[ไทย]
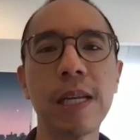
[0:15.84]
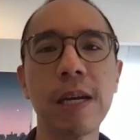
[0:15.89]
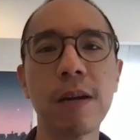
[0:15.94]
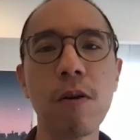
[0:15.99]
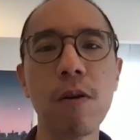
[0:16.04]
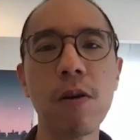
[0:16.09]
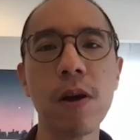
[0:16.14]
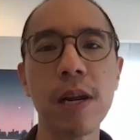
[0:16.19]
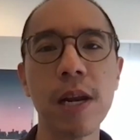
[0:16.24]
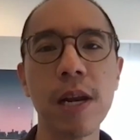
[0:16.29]
แล้ว
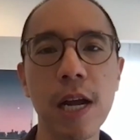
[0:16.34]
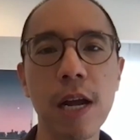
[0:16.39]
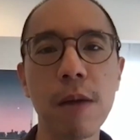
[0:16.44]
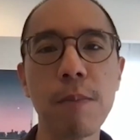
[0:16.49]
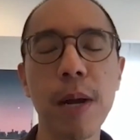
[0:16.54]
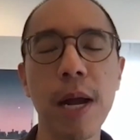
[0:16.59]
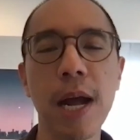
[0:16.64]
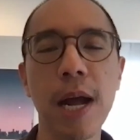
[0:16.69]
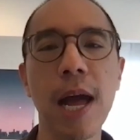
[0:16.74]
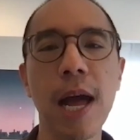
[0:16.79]
ก็คณะก
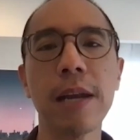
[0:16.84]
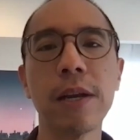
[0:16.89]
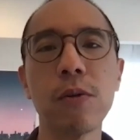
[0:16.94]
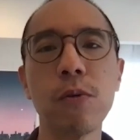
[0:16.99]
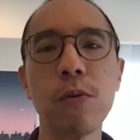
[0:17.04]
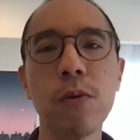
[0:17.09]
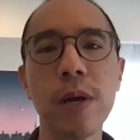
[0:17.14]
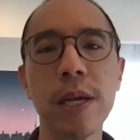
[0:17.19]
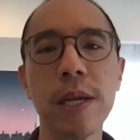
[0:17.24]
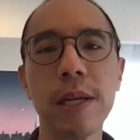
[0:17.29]
รรมการ
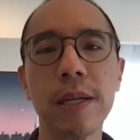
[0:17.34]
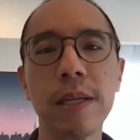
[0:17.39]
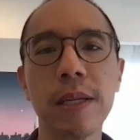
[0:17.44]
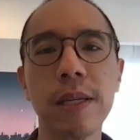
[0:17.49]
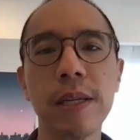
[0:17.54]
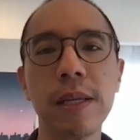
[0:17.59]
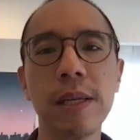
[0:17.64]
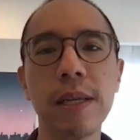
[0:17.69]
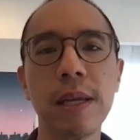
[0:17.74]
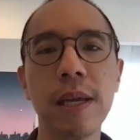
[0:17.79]
ด้วย
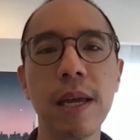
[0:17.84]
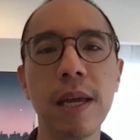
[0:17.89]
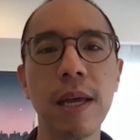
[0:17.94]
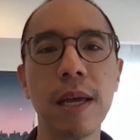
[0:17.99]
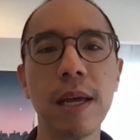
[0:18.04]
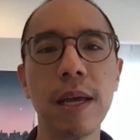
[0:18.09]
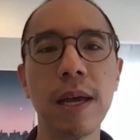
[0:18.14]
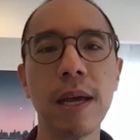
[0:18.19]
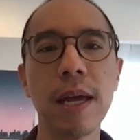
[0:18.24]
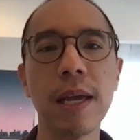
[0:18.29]
ที่
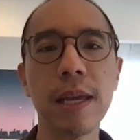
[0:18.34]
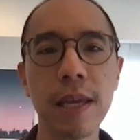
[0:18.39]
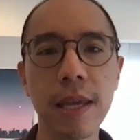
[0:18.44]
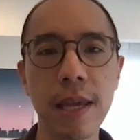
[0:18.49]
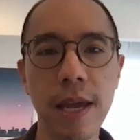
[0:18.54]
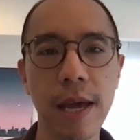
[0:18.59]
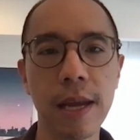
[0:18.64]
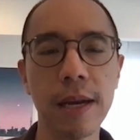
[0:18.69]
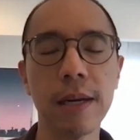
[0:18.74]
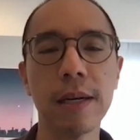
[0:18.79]
ให้
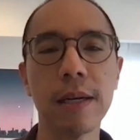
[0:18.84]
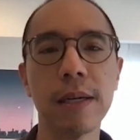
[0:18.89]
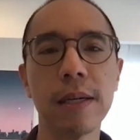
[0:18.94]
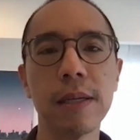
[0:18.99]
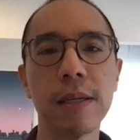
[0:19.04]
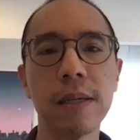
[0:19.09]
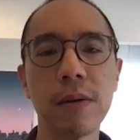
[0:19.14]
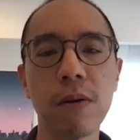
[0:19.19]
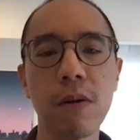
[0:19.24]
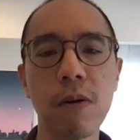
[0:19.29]
เกียรติ
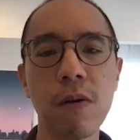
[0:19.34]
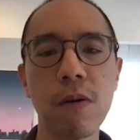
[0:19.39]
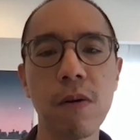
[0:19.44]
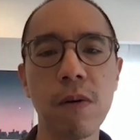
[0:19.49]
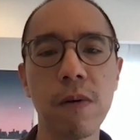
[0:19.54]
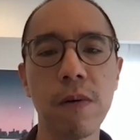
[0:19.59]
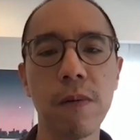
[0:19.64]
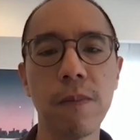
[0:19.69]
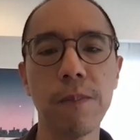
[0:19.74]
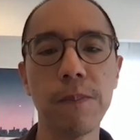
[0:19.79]
แล้วก็
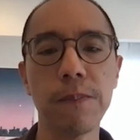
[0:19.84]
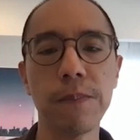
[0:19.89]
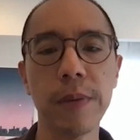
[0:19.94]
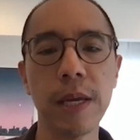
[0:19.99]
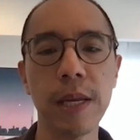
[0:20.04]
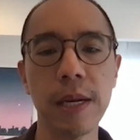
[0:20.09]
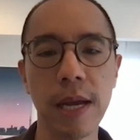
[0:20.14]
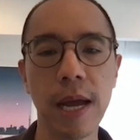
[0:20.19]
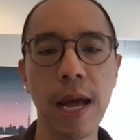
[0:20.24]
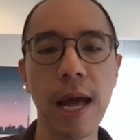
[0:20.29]

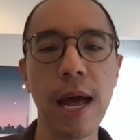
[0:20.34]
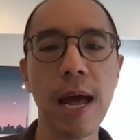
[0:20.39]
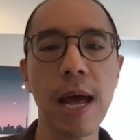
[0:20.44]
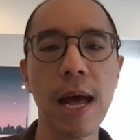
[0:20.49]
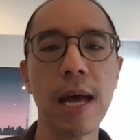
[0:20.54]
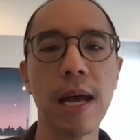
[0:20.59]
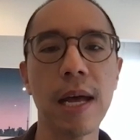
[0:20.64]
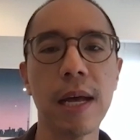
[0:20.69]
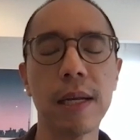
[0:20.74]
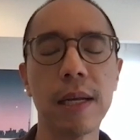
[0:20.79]
เห็นค่า
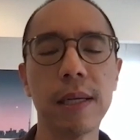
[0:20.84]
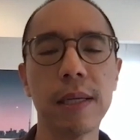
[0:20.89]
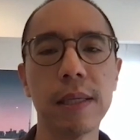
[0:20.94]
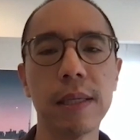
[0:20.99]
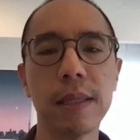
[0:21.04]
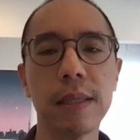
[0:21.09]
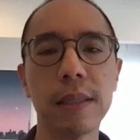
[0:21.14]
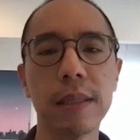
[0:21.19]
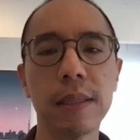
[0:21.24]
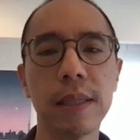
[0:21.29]

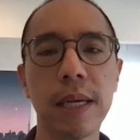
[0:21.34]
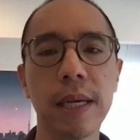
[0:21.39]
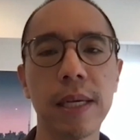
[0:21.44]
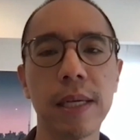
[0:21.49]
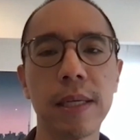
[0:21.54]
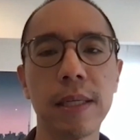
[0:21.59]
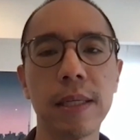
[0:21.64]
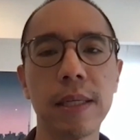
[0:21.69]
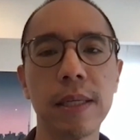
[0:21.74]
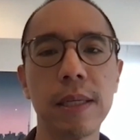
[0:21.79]
ใน
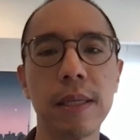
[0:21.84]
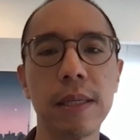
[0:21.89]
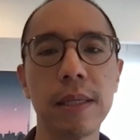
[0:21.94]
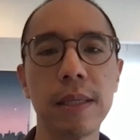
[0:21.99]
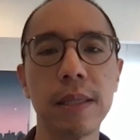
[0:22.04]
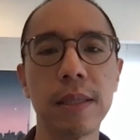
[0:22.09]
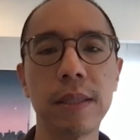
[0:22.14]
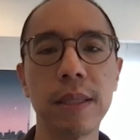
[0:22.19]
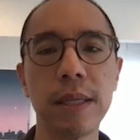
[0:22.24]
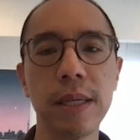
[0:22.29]

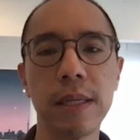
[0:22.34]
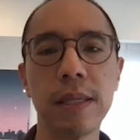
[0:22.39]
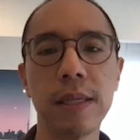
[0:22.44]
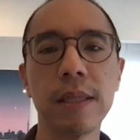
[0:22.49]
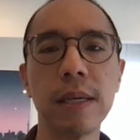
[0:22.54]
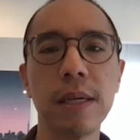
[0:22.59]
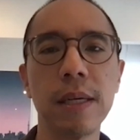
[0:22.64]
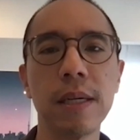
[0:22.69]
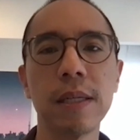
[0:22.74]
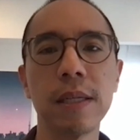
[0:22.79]
สิ่ง
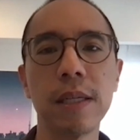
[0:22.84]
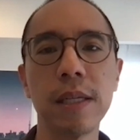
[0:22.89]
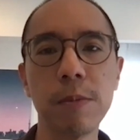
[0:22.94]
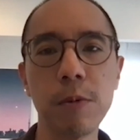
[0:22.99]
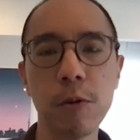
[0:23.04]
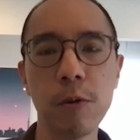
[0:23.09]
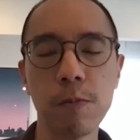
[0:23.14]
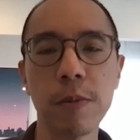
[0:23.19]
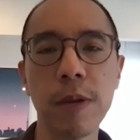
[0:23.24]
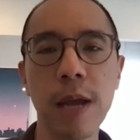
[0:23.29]
ที่
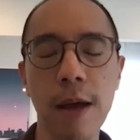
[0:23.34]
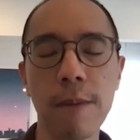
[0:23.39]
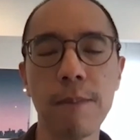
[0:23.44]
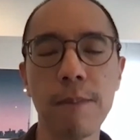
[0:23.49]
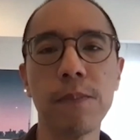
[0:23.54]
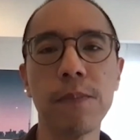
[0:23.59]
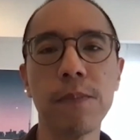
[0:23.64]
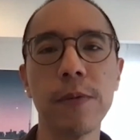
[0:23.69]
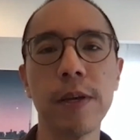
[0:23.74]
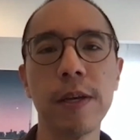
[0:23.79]
ผม
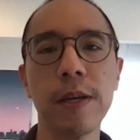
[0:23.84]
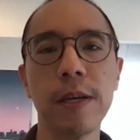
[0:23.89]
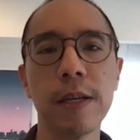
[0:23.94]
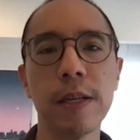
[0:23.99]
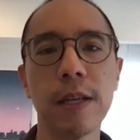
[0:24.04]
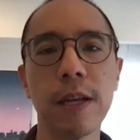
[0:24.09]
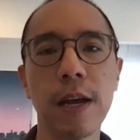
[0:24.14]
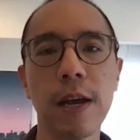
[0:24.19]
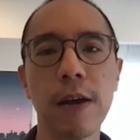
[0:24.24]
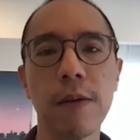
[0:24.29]

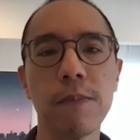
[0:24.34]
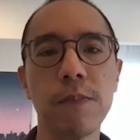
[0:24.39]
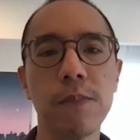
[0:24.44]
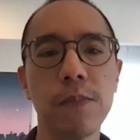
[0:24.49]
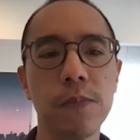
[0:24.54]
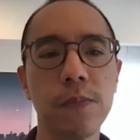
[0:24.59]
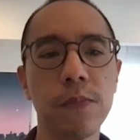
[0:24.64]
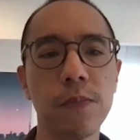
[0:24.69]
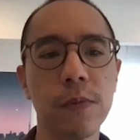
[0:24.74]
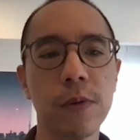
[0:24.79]
ทำนะครับ
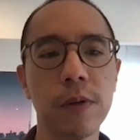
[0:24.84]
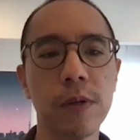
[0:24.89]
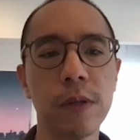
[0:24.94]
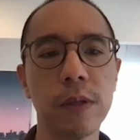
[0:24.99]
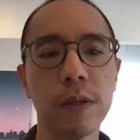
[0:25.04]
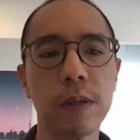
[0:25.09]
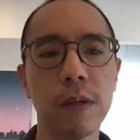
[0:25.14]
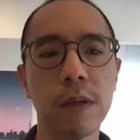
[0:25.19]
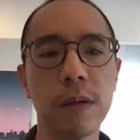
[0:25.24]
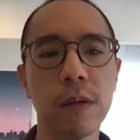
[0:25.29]

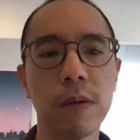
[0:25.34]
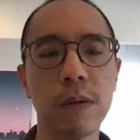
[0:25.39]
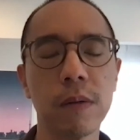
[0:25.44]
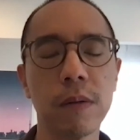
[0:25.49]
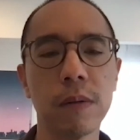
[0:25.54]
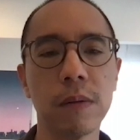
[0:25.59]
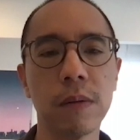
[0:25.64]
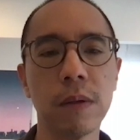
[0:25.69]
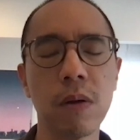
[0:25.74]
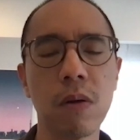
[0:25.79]

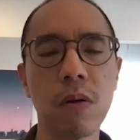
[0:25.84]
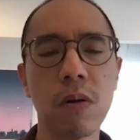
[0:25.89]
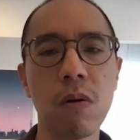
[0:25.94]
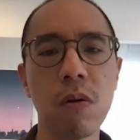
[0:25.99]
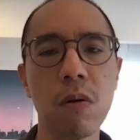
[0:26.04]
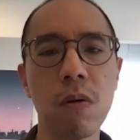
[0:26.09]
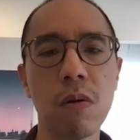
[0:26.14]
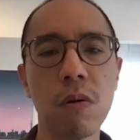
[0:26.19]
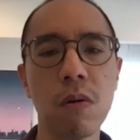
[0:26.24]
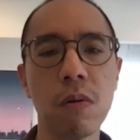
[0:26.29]
แล้วก็
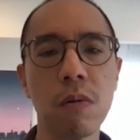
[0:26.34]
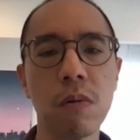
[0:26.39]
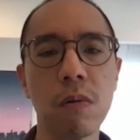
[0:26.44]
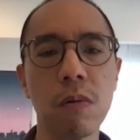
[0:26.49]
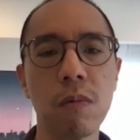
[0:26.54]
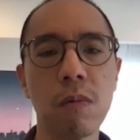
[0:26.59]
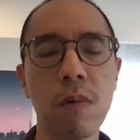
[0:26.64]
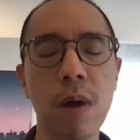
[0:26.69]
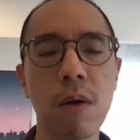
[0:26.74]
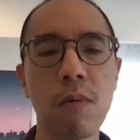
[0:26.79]

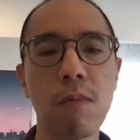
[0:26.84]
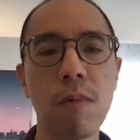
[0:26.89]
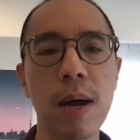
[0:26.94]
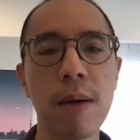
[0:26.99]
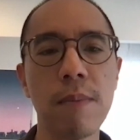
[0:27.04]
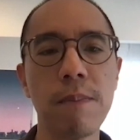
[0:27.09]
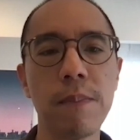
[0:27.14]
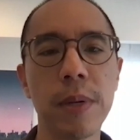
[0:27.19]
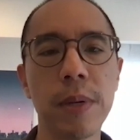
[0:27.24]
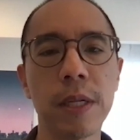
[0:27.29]
หวัง
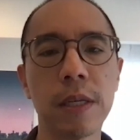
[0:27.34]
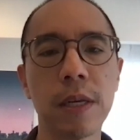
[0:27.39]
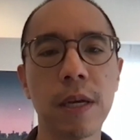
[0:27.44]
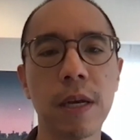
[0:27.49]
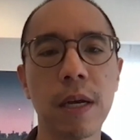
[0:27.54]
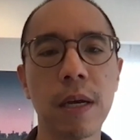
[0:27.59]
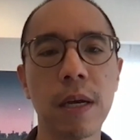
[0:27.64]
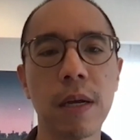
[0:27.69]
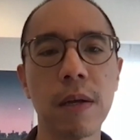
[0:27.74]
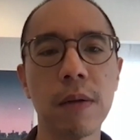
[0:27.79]
ว่ามัน
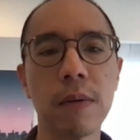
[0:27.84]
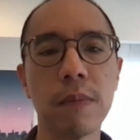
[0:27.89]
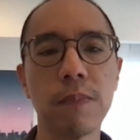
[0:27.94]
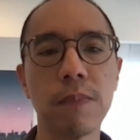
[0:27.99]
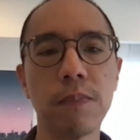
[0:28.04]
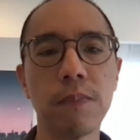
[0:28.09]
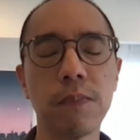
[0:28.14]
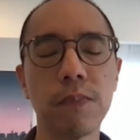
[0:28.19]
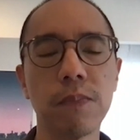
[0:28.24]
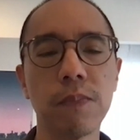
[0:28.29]
จะ
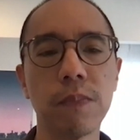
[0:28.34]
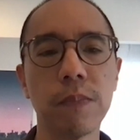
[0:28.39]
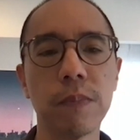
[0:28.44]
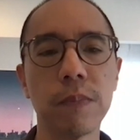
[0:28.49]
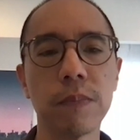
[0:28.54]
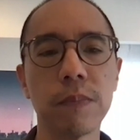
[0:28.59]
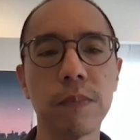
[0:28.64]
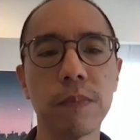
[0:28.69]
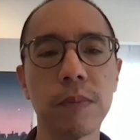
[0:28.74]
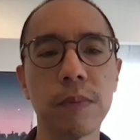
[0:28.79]

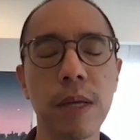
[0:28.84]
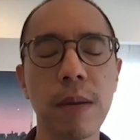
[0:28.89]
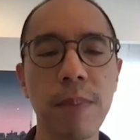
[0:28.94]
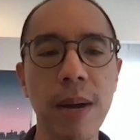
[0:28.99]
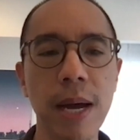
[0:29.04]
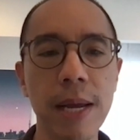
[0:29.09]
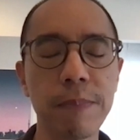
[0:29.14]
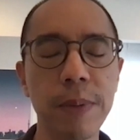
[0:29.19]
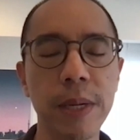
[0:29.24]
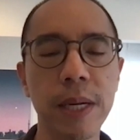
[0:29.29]
สา
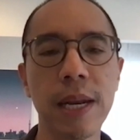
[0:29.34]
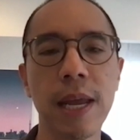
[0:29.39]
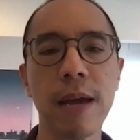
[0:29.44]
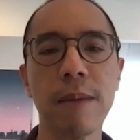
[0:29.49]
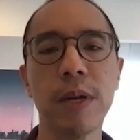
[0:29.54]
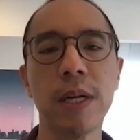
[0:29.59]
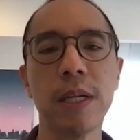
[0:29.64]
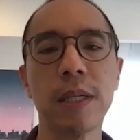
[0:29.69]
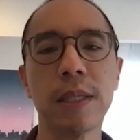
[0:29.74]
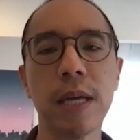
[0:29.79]
มารถเป็นแร
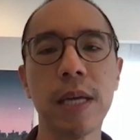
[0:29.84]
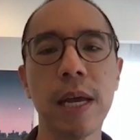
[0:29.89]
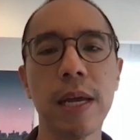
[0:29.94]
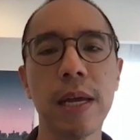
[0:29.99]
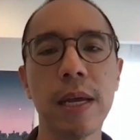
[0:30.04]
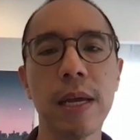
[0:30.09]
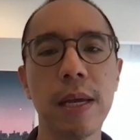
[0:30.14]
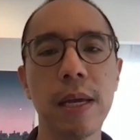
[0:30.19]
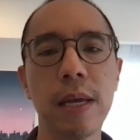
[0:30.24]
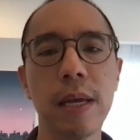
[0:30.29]
งบันดาลใจ
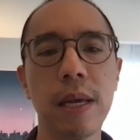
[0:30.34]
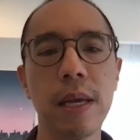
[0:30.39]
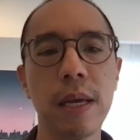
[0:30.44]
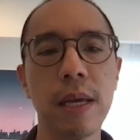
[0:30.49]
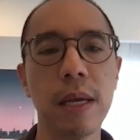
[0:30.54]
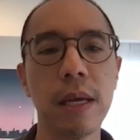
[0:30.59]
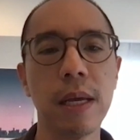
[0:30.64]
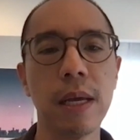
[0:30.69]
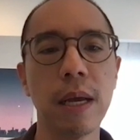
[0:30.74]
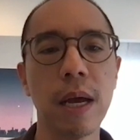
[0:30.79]

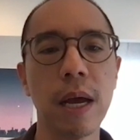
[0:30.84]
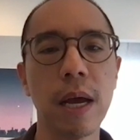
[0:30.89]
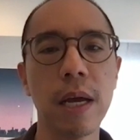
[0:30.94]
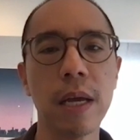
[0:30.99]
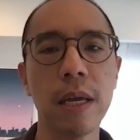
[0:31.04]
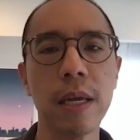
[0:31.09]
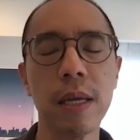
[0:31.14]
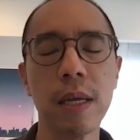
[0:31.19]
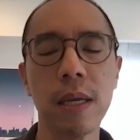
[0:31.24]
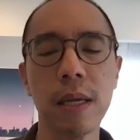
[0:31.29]

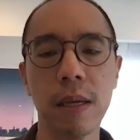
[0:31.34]
ให้